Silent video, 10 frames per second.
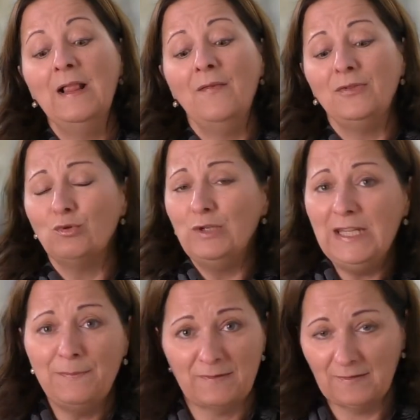du
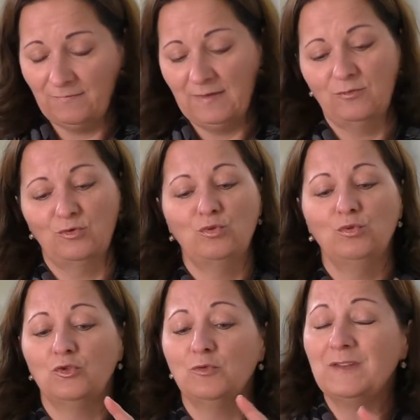liebst das, was du
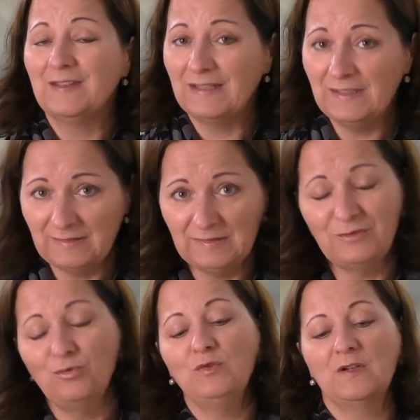tust, du bist
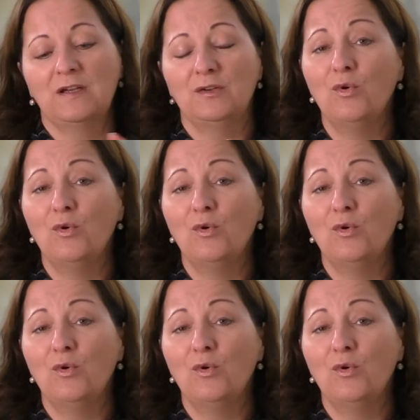richtig gut darin